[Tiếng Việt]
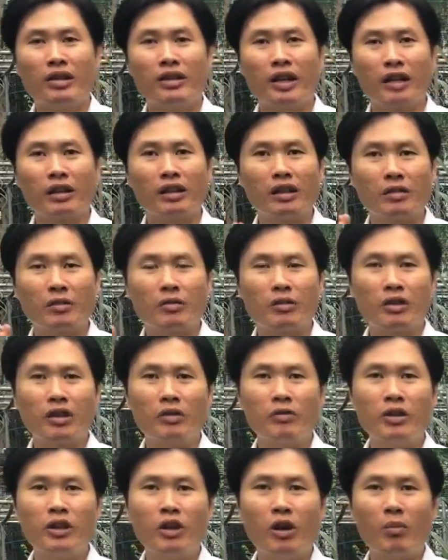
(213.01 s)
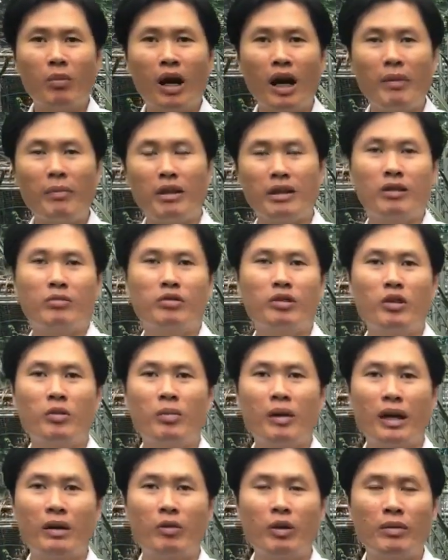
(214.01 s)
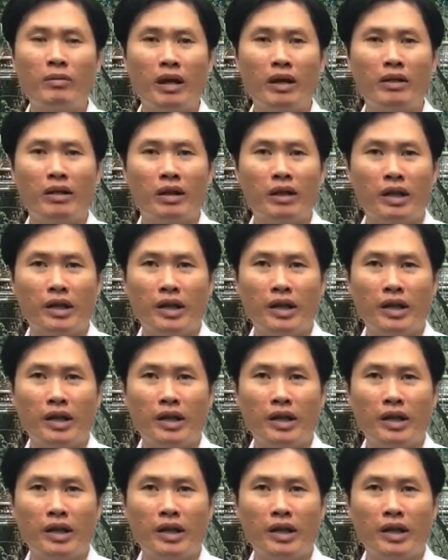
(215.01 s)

nhận được những video mới bên công ty Mai Huy mình,